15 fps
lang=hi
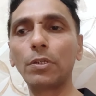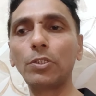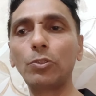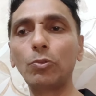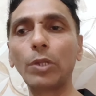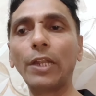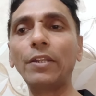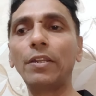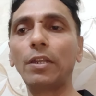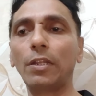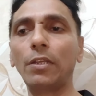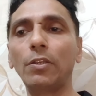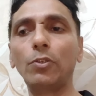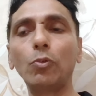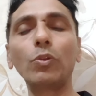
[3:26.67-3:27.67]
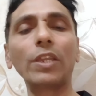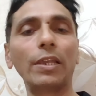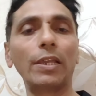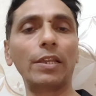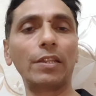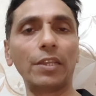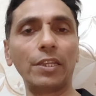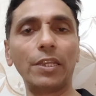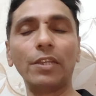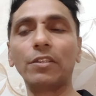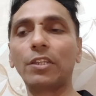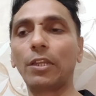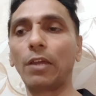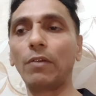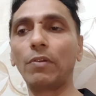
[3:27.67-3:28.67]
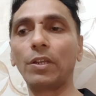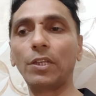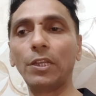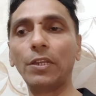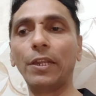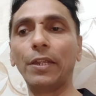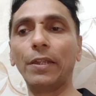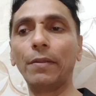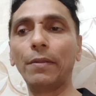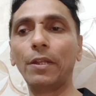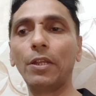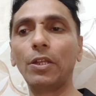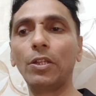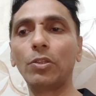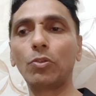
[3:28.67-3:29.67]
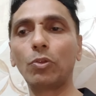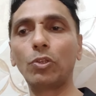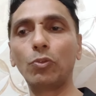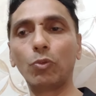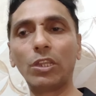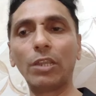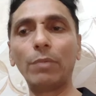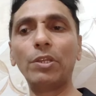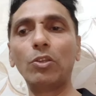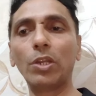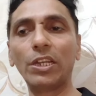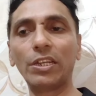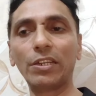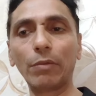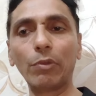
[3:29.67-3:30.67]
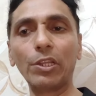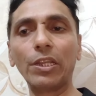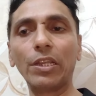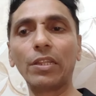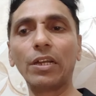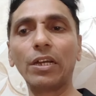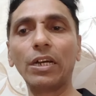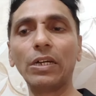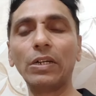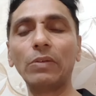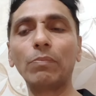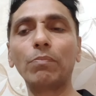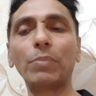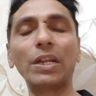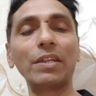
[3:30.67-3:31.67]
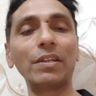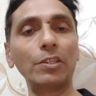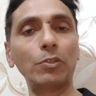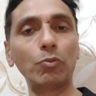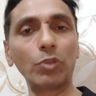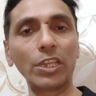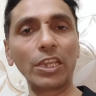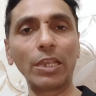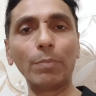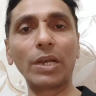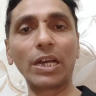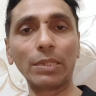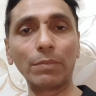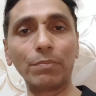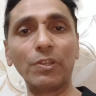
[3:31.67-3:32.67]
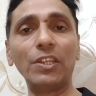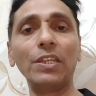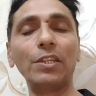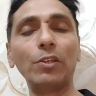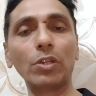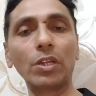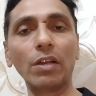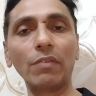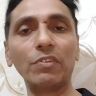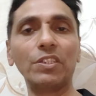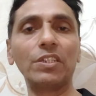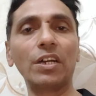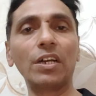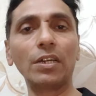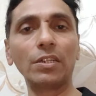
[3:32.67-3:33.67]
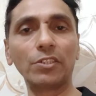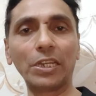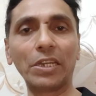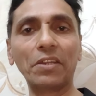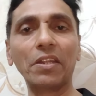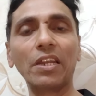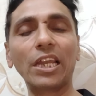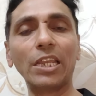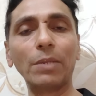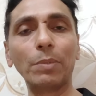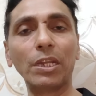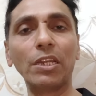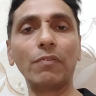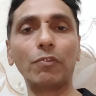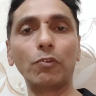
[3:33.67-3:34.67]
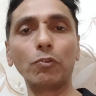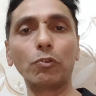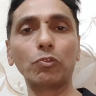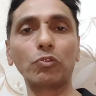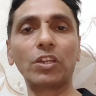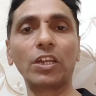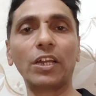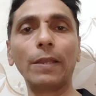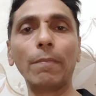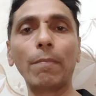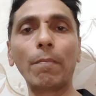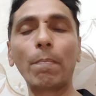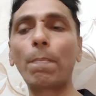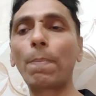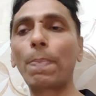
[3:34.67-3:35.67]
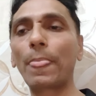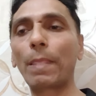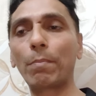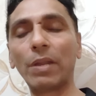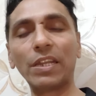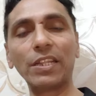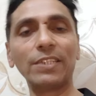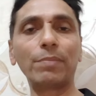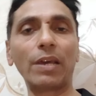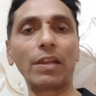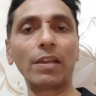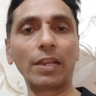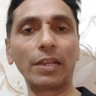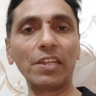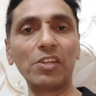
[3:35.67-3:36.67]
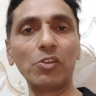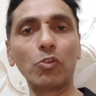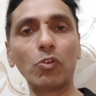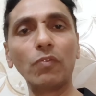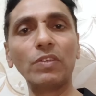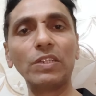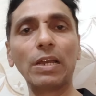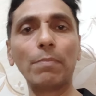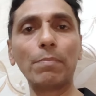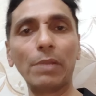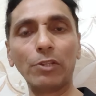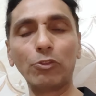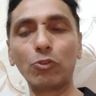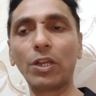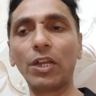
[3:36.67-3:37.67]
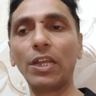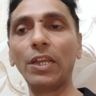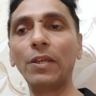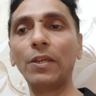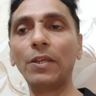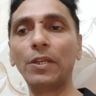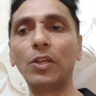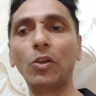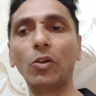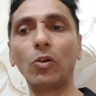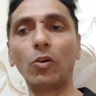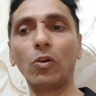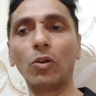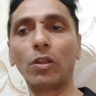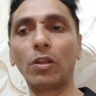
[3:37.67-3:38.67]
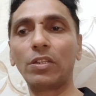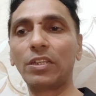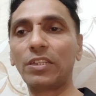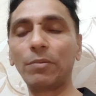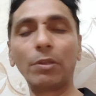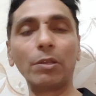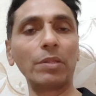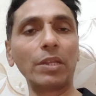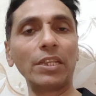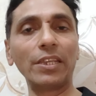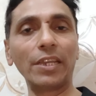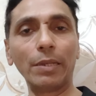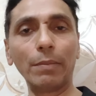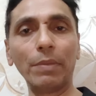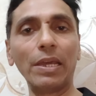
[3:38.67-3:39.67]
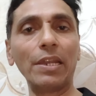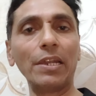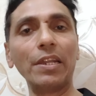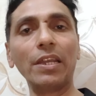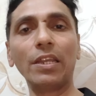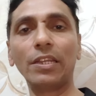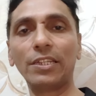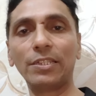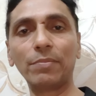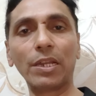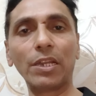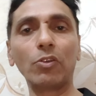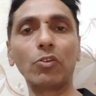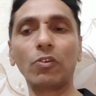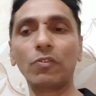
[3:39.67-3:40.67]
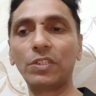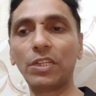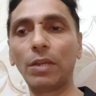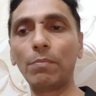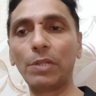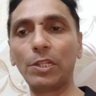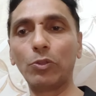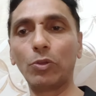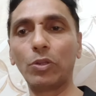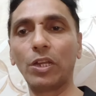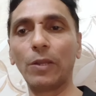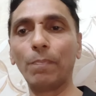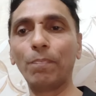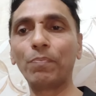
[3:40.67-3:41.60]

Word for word: यूनाइटेड यूके गए थे ये इसके अलावा इंग्लैंड तो यूके भी इन्होंने ट्रैवल किया था बट यूके के बाद भी इनका वीज़ा शेंगन का एक बार रिफ्यूज़ हो चुका है बट इस बार लकली इनको वीज़ा मिल चुका है और जैसे मैंने बताया ये अनमेरिड है इस बार इनको वीज़ा मिल चुका है